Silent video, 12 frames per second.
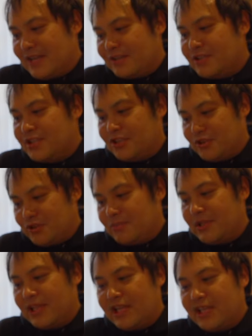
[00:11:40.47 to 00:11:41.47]
9時終了。
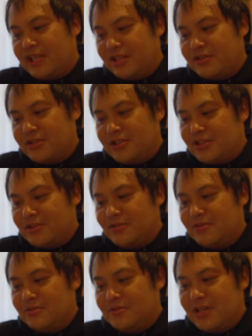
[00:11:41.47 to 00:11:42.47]
まあ大体ね、9時
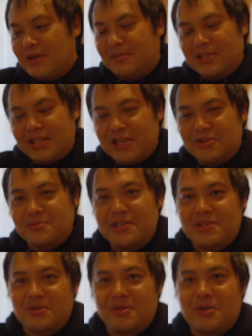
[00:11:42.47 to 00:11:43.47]
15分ぐらいまで大丈夫
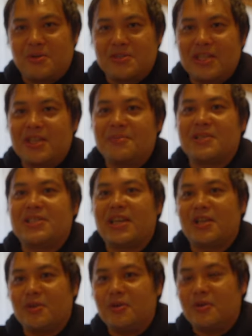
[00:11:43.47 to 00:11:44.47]
ですよっておっしゃってました
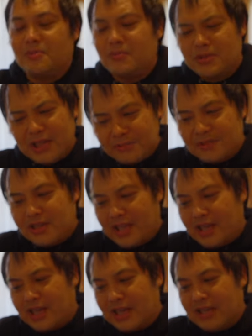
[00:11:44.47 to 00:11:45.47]
けど、もう多分
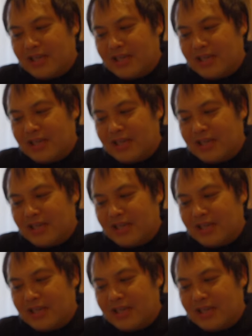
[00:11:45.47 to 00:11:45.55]
ね、